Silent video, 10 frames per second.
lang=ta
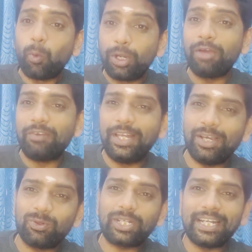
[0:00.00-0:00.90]
உன்னை
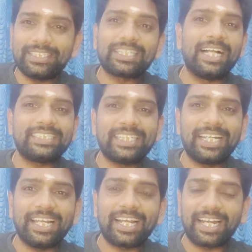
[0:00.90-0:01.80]
வெளியே விட்டா நீ
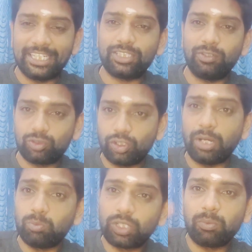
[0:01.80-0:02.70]
சாட்சிகளையெல்லாம் கலைச்சிடுவேன் சொல்லி
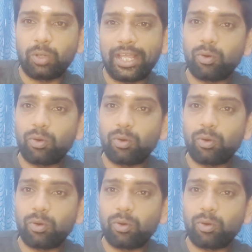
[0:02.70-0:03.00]
தான் முதல் முறை